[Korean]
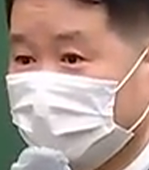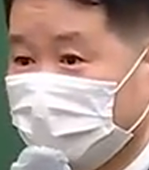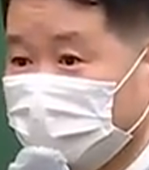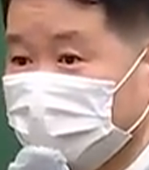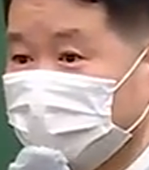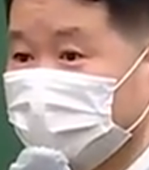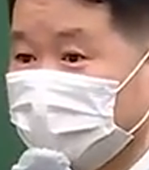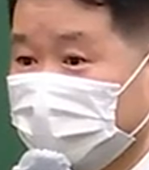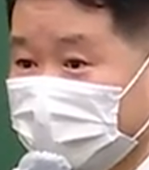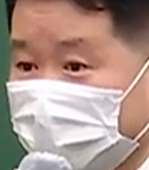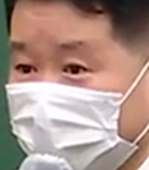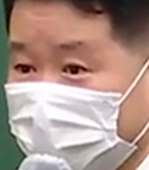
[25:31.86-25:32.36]

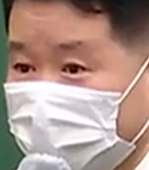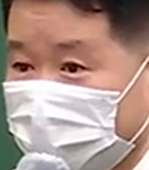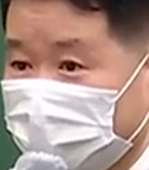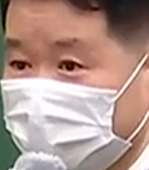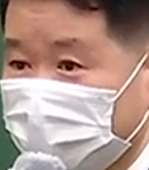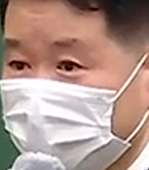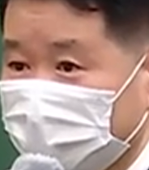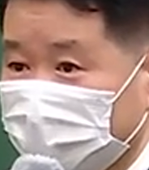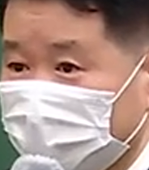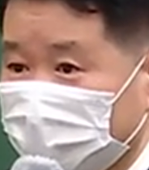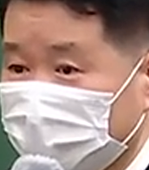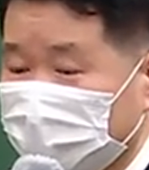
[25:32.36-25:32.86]
건물이.
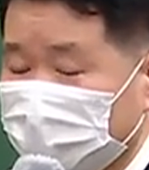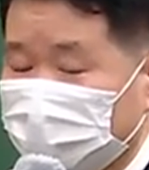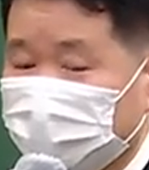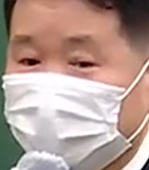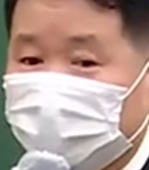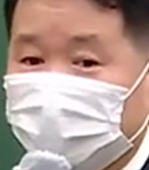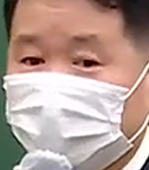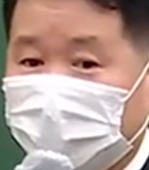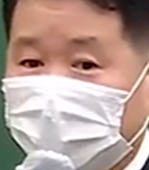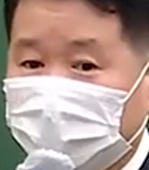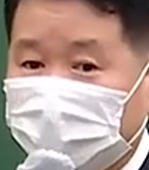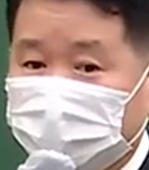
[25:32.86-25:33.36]

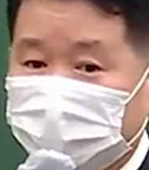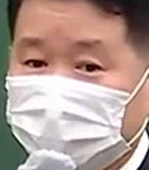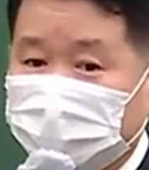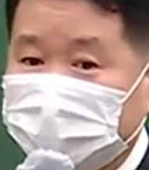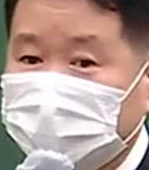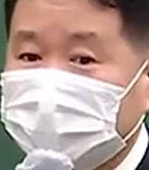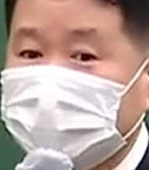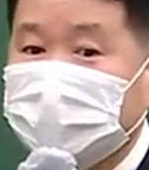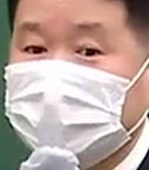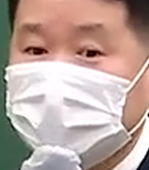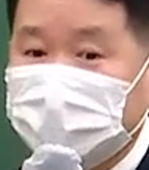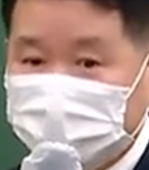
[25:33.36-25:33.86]
또 아니면
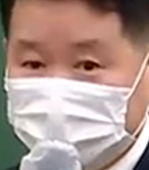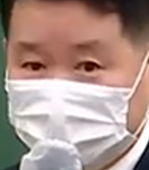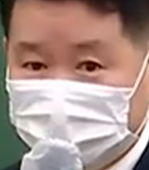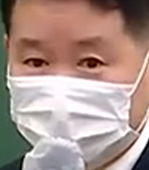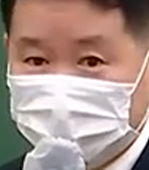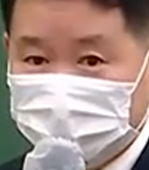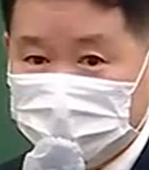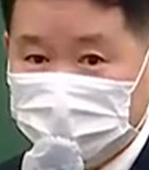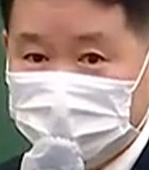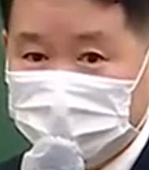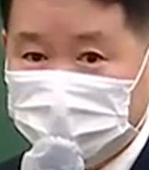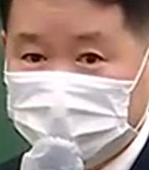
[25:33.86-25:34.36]
지진.
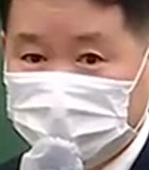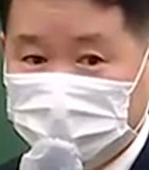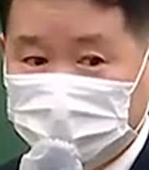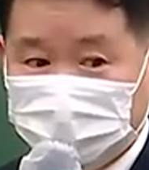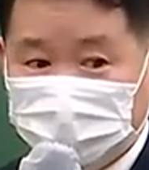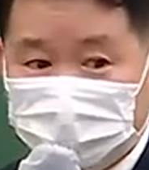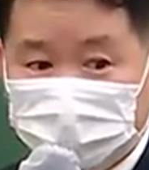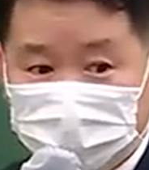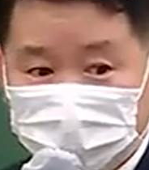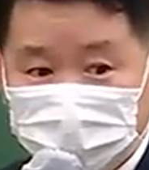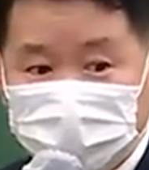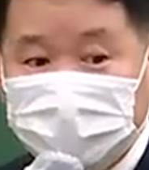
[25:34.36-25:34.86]
그죠?
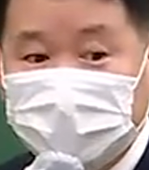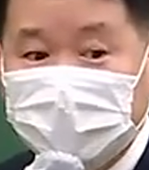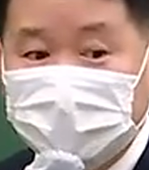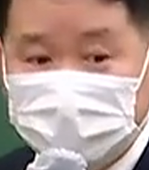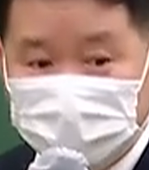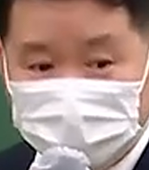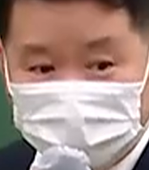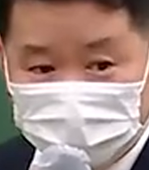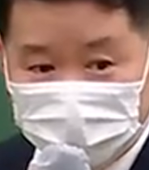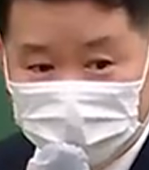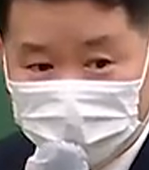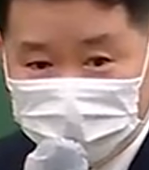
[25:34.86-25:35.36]

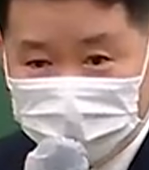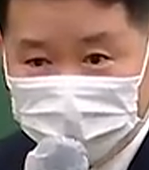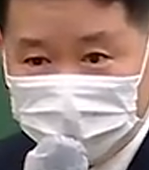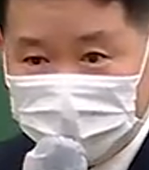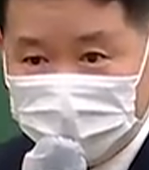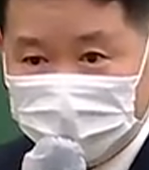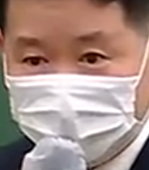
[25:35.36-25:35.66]
천재지변,